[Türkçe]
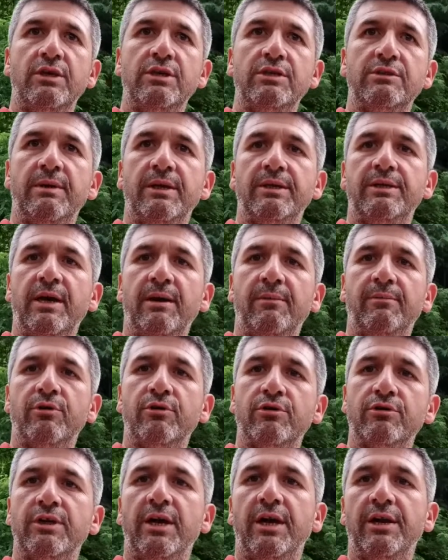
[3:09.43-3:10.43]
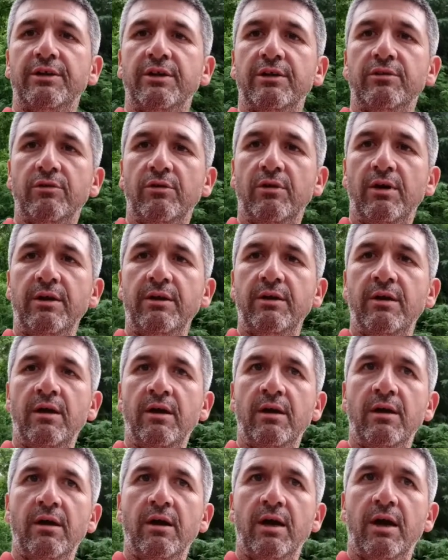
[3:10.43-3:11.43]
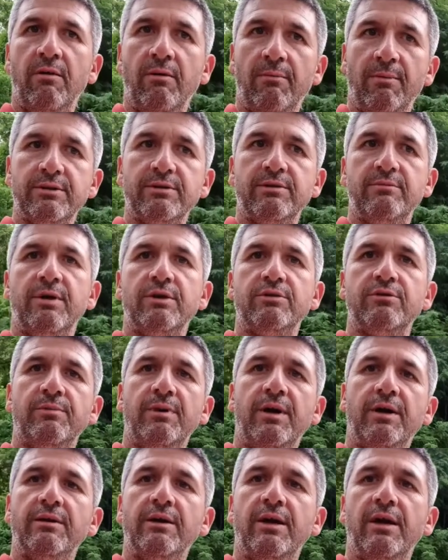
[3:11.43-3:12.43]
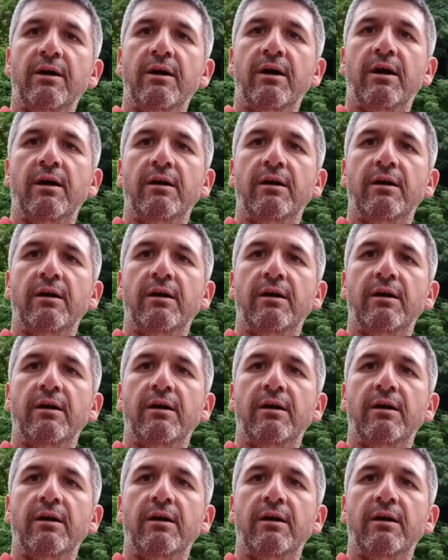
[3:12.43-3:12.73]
hizmet yapıyoruz tanıtın diyorlar. Ama basın mensuplarının da